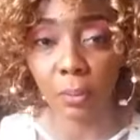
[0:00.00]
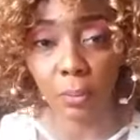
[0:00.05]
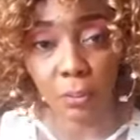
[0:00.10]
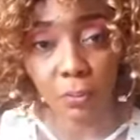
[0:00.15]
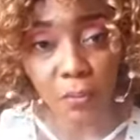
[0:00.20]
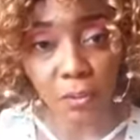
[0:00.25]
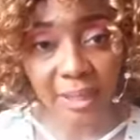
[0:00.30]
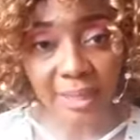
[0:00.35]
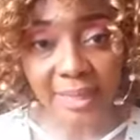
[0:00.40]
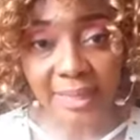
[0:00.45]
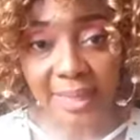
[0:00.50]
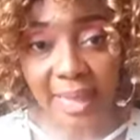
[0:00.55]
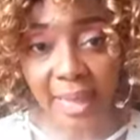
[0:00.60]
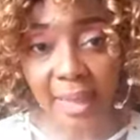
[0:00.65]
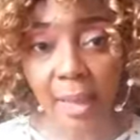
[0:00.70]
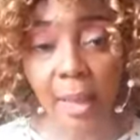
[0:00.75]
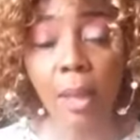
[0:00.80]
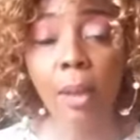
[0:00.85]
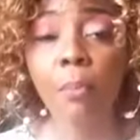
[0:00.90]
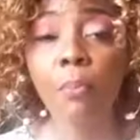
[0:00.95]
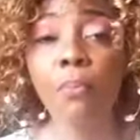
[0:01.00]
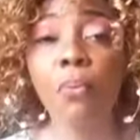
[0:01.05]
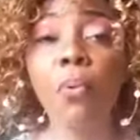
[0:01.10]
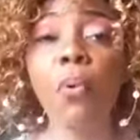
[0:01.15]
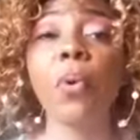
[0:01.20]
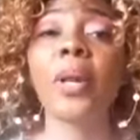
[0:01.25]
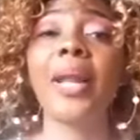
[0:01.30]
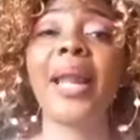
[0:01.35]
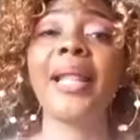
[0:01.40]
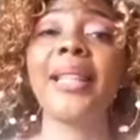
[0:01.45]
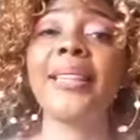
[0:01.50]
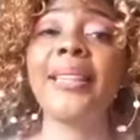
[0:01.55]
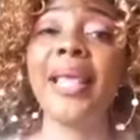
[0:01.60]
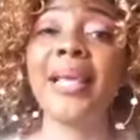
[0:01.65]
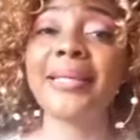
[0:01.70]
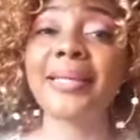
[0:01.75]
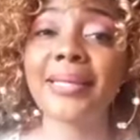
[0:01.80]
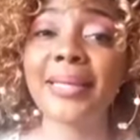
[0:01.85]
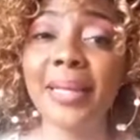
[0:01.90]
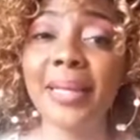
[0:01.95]
vous, quittez pour la
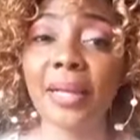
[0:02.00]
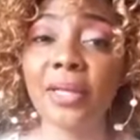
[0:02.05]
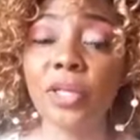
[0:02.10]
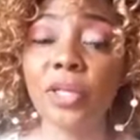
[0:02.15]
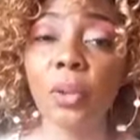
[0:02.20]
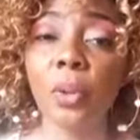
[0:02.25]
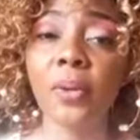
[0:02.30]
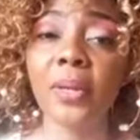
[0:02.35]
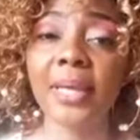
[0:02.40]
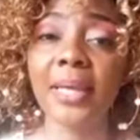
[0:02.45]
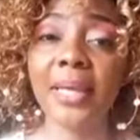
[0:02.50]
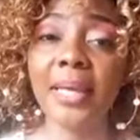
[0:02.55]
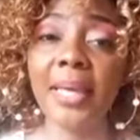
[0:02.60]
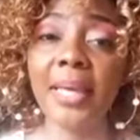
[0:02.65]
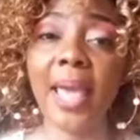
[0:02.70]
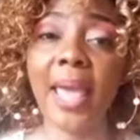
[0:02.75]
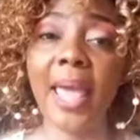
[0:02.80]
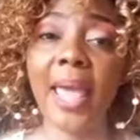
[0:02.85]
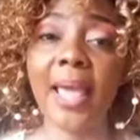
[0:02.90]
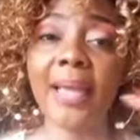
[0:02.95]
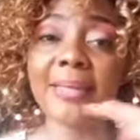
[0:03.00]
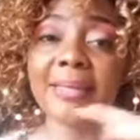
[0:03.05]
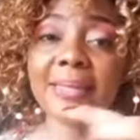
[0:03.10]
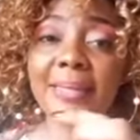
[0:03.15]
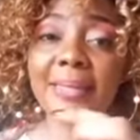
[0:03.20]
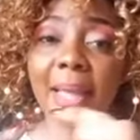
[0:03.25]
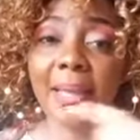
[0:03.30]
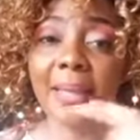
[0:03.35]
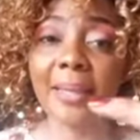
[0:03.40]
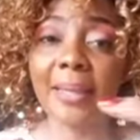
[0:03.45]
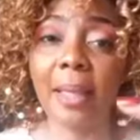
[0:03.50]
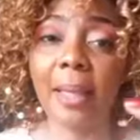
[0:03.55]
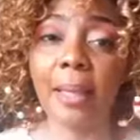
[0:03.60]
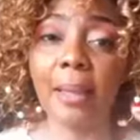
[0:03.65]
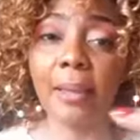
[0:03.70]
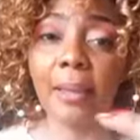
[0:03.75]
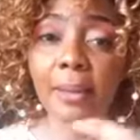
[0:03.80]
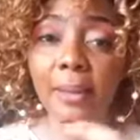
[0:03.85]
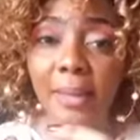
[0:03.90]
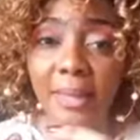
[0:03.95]
destination qui est
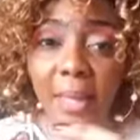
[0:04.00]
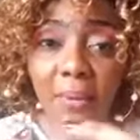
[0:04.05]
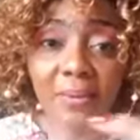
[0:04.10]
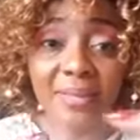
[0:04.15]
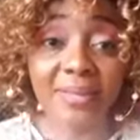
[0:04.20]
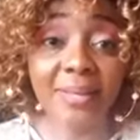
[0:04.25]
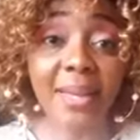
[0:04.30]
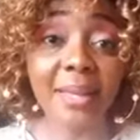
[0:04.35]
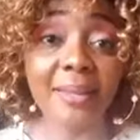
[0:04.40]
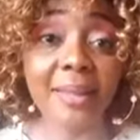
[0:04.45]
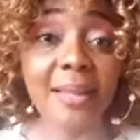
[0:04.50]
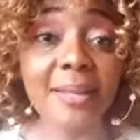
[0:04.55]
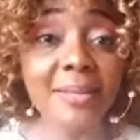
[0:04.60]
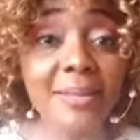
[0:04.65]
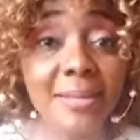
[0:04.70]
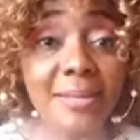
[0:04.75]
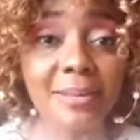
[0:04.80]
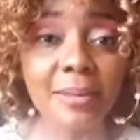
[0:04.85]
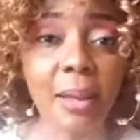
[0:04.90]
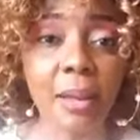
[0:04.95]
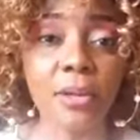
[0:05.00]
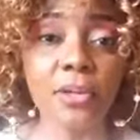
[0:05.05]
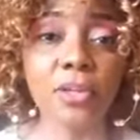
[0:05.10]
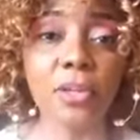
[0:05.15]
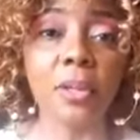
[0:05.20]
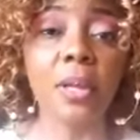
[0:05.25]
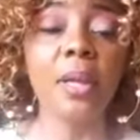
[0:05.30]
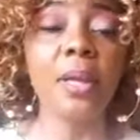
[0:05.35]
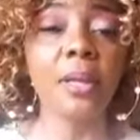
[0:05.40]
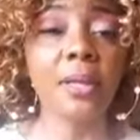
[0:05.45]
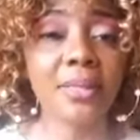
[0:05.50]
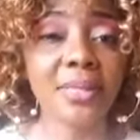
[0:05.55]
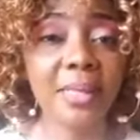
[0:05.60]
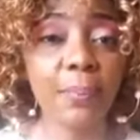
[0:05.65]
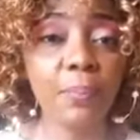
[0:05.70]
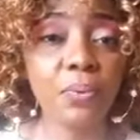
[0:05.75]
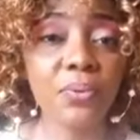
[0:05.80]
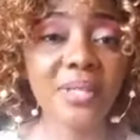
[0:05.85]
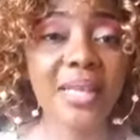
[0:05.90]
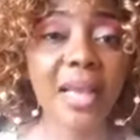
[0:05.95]
incertaine, qui est une certaine distance.
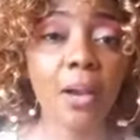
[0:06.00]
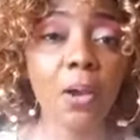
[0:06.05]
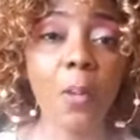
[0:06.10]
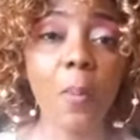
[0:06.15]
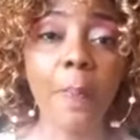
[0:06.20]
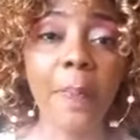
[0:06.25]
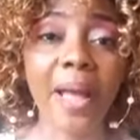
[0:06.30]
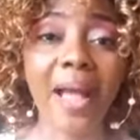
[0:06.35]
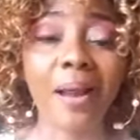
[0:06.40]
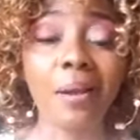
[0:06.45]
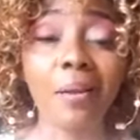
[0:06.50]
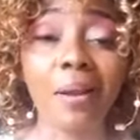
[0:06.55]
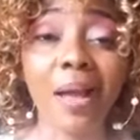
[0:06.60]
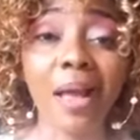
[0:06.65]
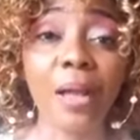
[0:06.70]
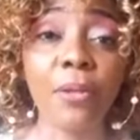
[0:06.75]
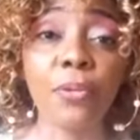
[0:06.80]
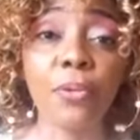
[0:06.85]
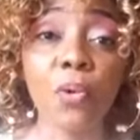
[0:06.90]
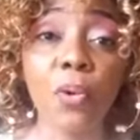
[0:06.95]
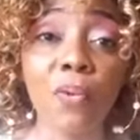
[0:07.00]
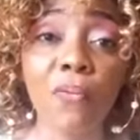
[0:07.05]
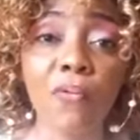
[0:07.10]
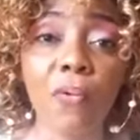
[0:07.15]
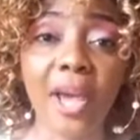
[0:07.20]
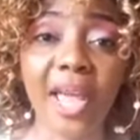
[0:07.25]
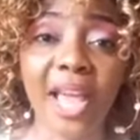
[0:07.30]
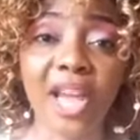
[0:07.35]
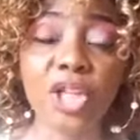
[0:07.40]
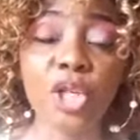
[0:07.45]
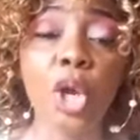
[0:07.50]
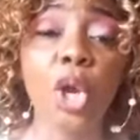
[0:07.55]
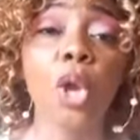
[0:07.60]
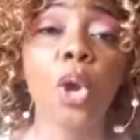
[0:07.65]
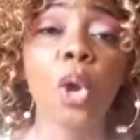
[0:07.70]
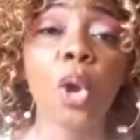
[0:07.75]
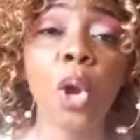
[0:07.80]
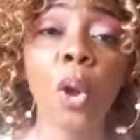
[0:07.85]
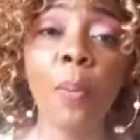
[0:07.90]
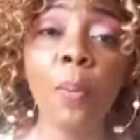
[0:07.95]
C'est pour ça qu'on parlera de voyage,
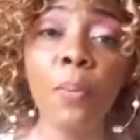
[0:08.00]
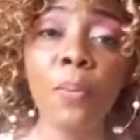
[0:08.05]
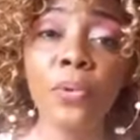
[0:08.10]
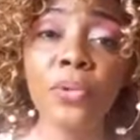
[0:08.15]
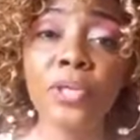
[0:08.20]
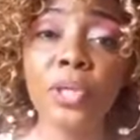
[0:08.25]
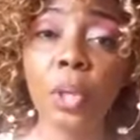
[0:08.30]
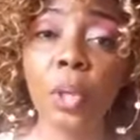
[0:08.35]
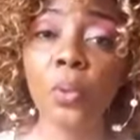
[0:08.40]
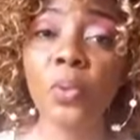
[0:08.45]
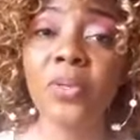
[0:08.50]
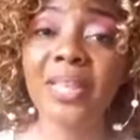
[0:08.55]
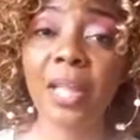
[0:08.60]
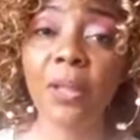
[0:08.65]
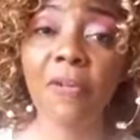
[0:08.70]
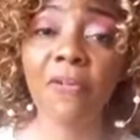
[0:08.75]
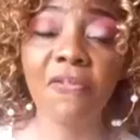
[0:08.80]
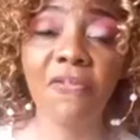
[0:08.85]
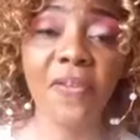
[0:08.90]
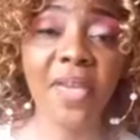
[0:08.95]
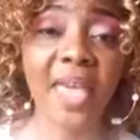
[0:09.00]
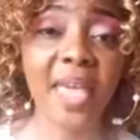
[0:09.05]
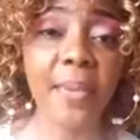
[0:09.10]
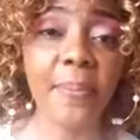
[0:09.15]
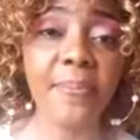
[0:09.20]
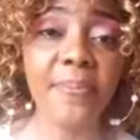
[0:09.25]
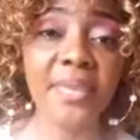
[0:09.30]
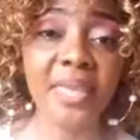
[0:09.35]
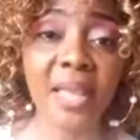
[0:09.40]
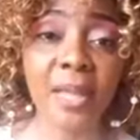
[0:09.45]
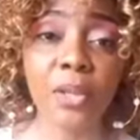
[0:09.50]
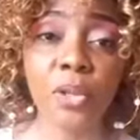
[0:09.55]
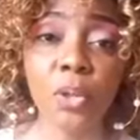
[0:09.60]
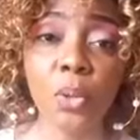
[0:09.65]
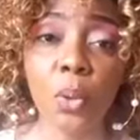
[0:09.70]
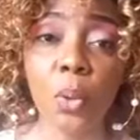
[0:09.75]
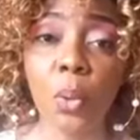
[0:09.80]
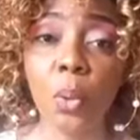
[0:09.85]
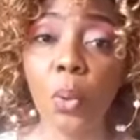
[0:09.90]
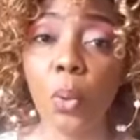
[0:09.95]
comme ce que nous allons faire
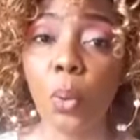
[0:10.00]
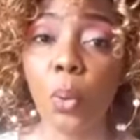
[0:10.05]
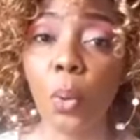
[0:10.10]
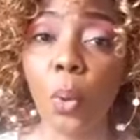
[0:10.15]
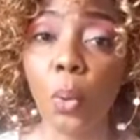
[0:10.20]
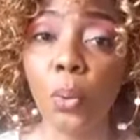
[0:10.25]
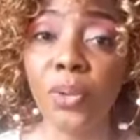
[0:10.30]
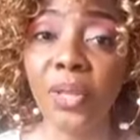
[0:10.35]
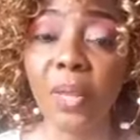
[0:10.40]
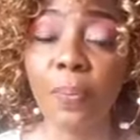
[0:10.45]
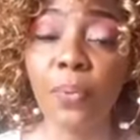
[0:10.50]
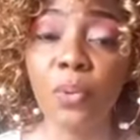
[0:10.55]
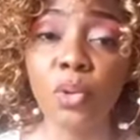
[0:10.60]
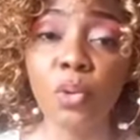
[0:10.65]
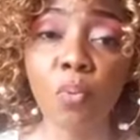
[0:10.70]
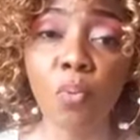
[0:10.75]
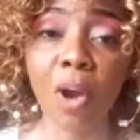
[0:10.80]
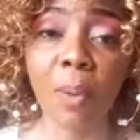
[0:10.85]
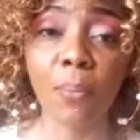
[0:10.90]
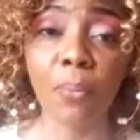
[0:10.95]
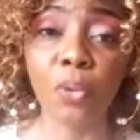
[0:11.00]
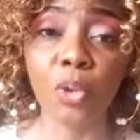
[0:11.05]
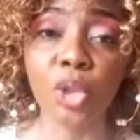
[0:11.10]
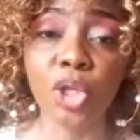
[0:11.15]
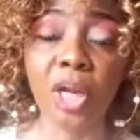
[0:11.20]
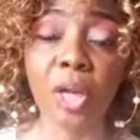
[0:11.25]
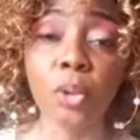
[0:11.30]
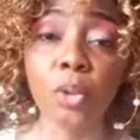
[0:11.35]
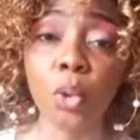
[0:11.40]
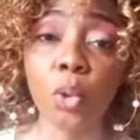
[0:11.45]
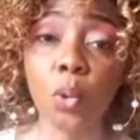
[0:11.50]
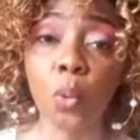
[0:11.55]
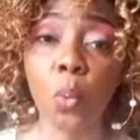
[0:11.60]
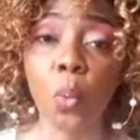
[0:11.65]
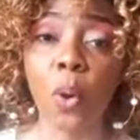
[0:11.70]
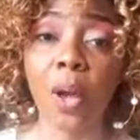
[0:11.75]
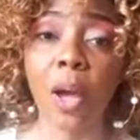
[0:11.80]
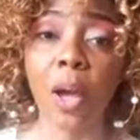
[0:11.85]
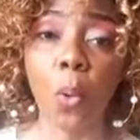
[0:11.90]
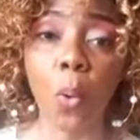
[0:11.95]
bientôt au début du mois prochain, du
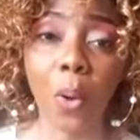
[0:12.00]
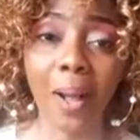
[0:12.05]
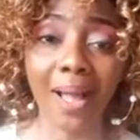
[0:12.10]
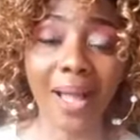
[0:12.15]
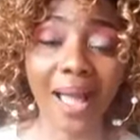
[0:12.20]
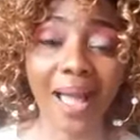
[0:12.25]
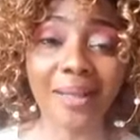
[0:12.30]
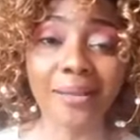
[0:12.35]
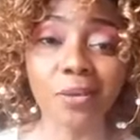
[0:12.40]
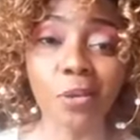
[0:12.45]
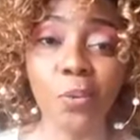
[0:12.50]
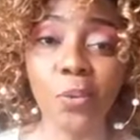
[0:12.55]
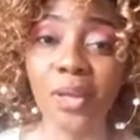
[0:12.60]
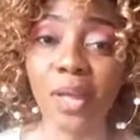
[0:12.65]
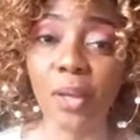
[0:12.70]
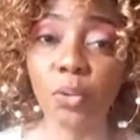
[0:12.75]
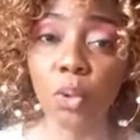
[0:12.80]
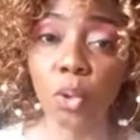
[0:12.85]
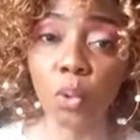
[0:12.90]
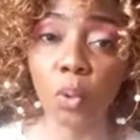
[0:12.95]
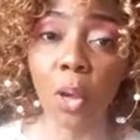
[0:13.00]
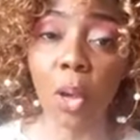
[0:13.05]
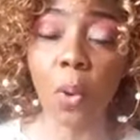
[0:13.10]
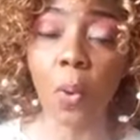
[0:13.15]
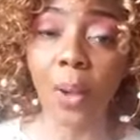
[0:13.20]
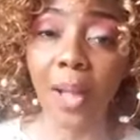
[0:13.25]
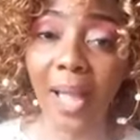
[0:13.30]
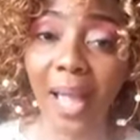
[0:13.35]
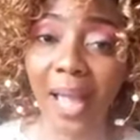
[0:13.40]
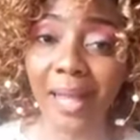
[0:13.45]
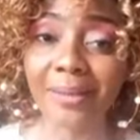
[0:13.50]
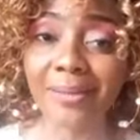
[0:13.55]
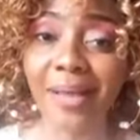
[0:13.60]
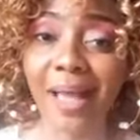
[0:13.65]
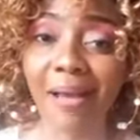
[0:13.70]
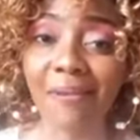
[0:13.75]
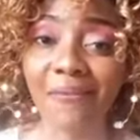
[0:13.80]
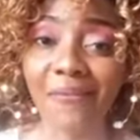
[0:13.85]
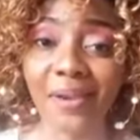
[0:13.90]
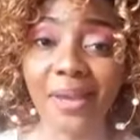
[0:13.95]
3 au 4, week-end du 3 au 4
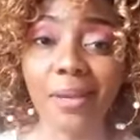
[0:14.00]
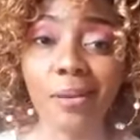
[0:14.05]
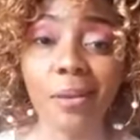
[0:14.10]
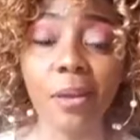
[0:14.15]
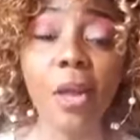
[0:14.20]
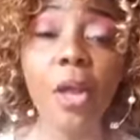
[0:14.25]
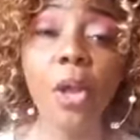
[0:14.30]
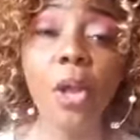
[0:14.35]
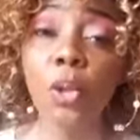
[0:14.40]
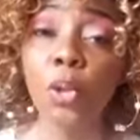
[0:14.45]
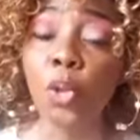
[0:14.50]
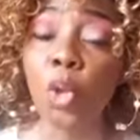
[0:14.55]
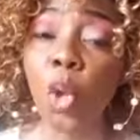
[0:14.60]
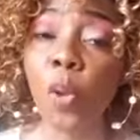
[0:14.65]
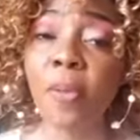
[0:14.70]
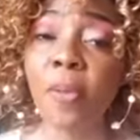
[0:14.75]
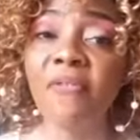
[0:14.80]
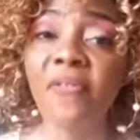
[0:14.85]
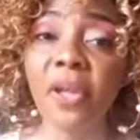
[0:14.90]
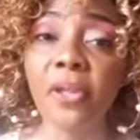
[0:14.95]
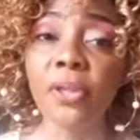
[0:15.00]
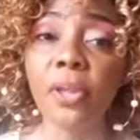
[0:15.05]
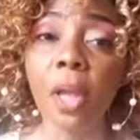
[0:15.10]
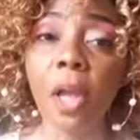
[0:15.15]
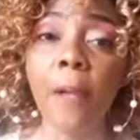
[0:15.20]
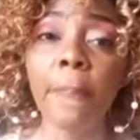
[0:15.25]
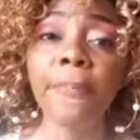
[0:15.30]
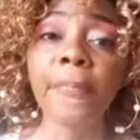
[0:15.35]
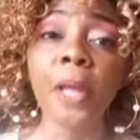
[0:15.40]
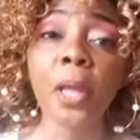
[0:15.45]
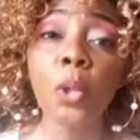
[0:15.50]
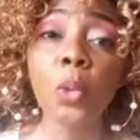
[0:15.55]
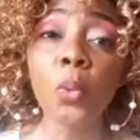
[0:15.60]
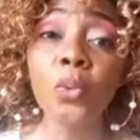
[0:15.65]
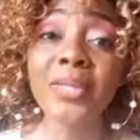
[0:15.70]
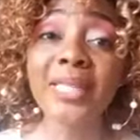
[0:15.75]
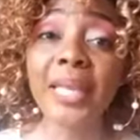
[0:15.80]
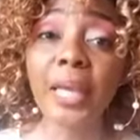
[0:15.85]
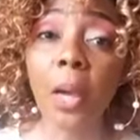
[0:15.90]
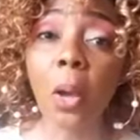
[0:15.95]
avril 2021.
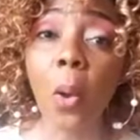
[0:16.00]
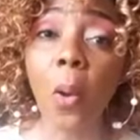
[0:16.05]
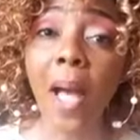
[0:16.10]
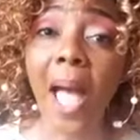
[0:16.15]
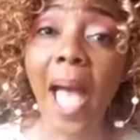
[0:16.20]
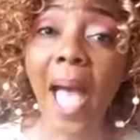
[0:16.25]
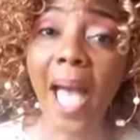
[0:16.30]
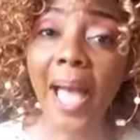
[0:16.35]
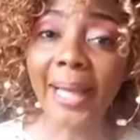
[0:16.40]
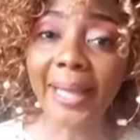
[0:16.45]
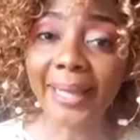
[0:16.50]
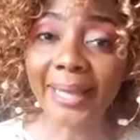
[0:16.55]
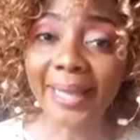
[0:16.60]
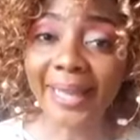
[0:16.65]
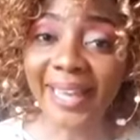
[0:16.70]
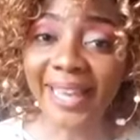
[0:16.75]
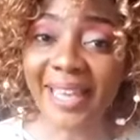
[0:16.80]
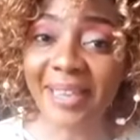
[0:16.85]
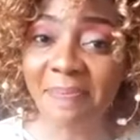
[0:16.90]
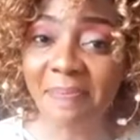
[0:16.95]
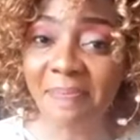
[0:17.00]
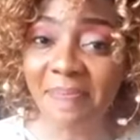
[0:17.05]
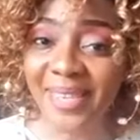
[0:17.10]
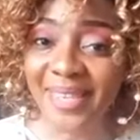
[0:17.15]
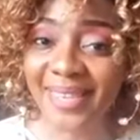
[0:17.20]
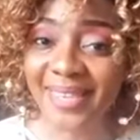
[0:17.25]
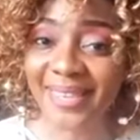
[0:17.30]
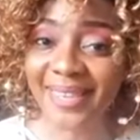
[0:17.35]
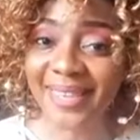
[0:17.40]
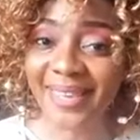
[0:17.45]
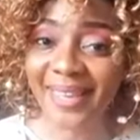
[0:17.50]
Nous irons à Kribi.